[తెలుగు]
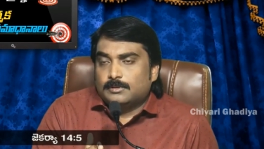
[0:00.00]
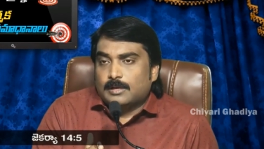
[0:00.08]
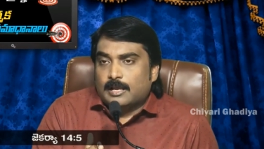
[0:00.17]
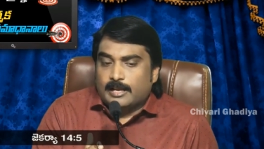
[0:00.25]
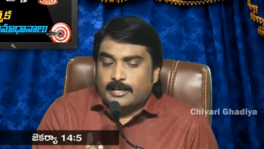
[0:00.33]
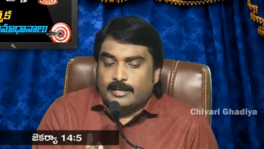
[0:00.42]

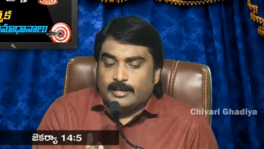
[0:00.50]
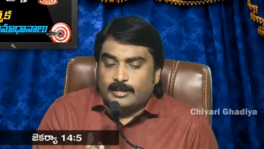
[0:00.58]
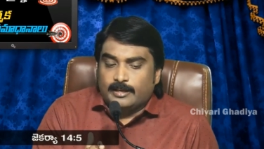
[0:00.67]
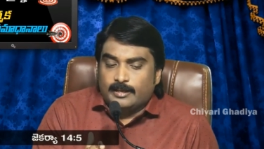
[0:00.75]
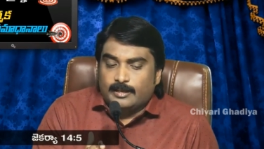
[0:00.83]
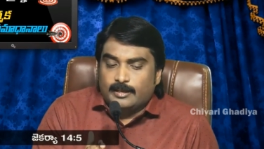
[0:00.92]
అలాగే
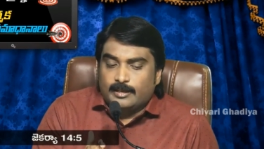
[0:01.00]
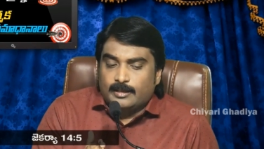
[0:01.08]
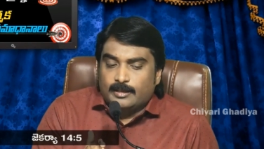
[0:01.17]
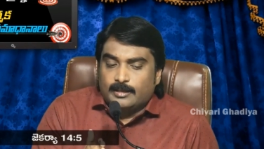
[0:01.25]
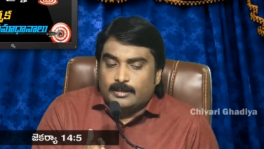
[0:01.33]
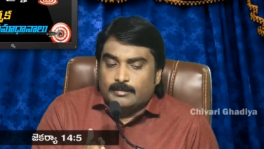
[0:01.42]

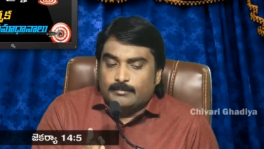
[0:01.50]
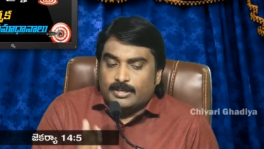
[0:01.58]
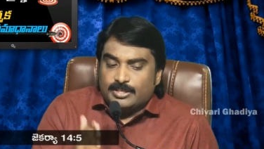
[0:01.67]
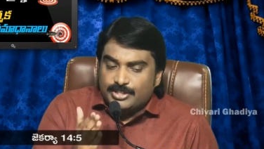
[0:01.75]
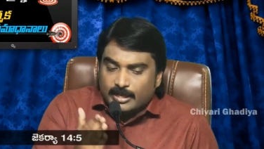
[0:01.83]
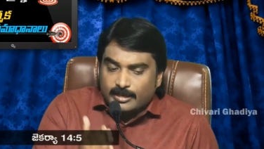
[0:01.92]
మరి
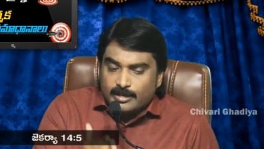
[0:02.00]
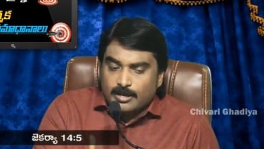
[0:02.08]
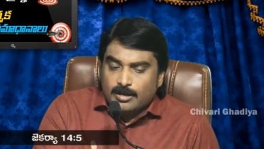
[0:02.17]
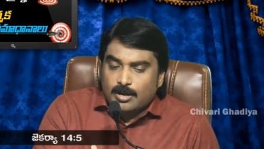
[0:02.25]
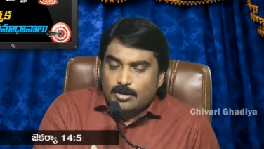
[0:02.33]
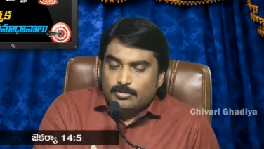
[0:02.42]
జకరియా
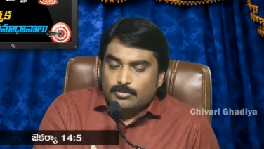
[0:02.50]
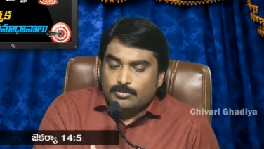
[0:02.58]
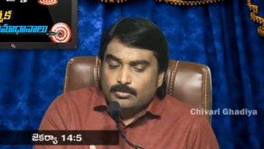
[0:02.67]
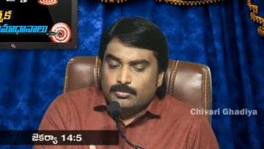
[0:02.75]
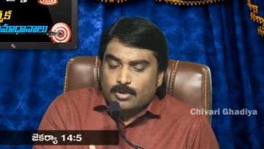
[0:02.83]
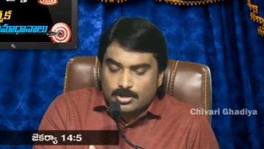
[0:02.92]
గారు
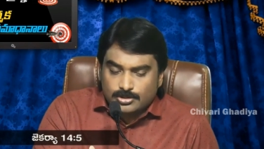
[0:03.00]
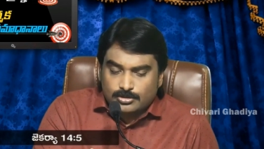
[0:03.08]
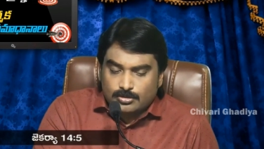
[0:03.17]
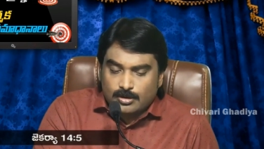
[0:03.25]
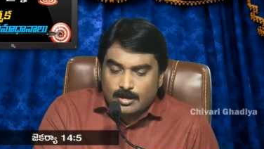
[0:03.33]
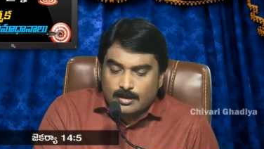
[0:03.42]

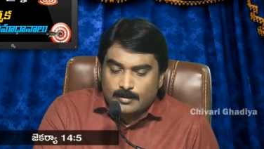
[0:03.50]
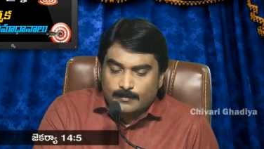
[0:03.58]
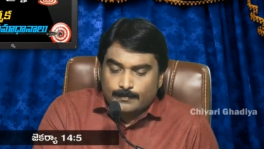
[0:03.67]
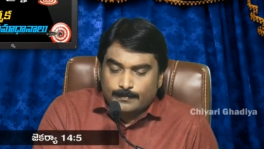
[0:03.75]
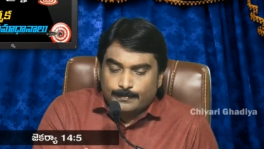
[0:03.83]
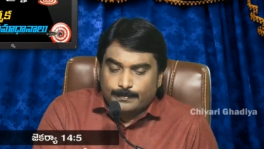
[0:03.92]
వ్రాస్తున్న
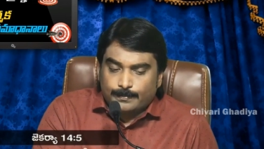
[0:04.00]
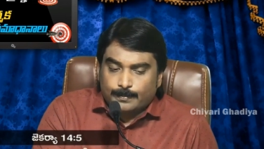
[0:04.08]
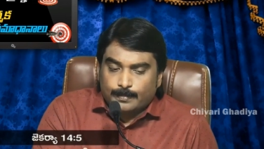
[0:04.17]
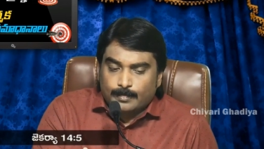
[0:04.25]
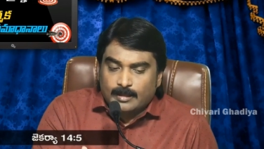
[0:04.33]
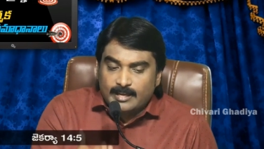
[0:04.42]

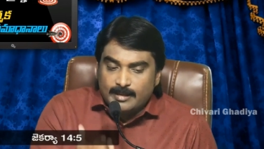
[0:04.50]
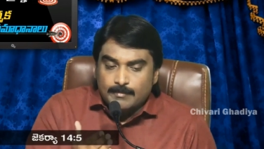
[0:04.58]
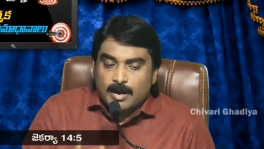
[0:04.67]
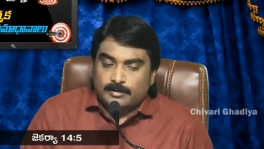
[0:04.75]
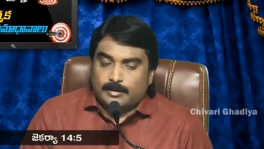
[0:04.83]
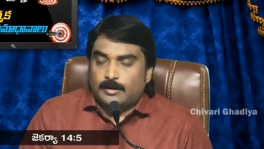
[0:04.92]
ఈ మాట